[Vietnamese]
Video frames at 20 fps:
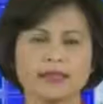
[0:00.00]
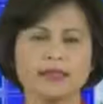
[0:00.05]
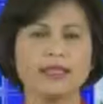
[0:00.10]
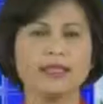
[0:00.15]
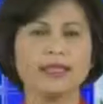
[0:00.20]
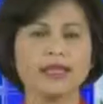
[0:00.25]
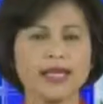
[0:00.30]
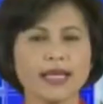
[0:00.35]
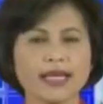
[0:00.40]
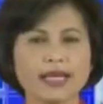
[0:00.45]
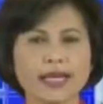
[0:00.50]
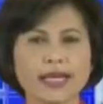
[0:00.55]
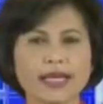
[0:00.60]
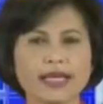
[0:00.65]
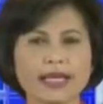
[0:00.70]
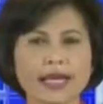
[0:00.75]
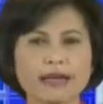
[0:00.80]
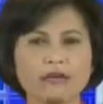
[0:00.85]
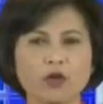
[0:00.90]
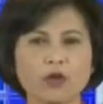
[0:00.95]
Hiện nay
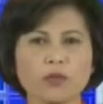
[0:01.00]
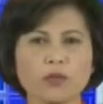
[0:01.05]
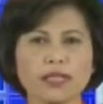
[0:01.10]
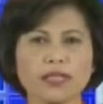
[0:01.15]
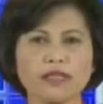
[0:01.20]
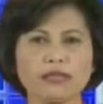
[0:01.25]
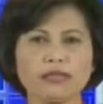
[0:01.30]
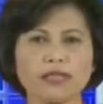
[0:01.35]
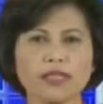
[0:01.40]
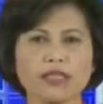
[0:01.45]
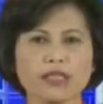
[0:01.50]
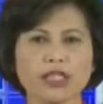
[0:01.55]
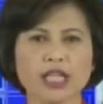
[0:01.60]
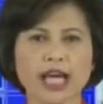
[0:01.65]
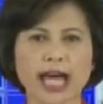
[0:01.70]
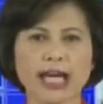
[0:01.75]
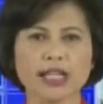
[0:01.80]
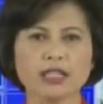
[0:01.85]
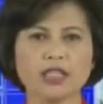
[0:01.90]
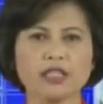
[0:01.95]
đang phổ biến thực
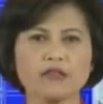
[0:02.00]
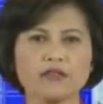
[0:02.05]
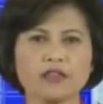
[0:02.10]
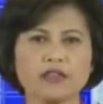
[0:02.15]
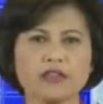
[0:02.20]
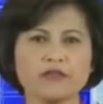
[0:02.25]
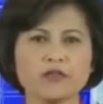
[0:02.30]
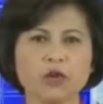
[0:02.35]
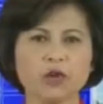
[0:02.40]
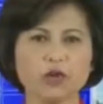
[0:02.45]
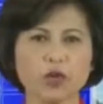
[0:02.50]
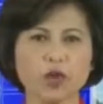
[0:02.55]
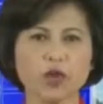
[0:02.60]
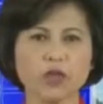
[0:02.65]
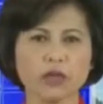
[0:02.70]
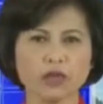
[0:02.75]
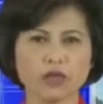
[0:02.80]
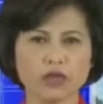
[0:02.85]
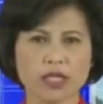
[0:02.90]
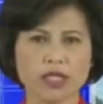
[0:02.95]
trạng sinh viên photo
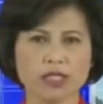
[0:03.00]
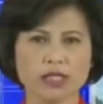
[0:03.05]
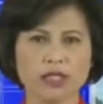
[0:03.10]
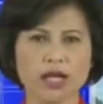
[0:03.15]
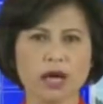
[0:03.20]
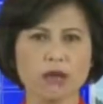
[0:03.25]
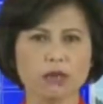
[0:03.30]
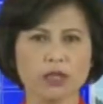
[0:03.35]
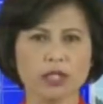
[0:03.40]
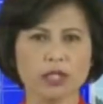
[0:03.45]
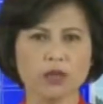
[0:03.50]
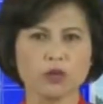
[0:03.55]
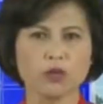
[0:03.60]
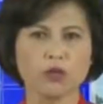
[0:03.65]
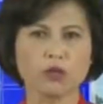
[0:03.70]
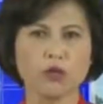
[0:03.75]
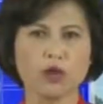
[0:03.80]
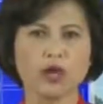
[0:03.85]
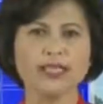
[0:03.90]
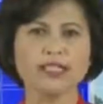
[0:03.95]
giáo trình học liệu
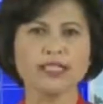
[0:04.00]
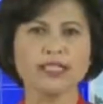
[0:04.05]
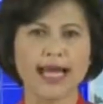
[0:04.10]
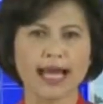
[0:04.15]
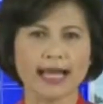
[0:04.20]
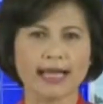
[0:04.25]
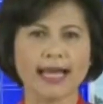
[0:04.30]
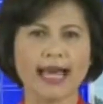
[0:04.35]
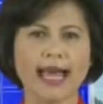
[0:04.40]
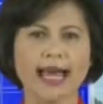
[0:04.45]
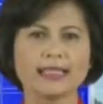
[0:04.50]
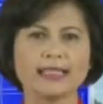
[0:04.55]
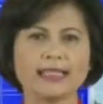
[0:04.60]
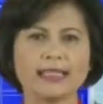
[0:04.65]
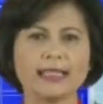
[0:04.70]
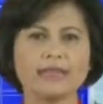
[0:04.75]
một cách tràn lan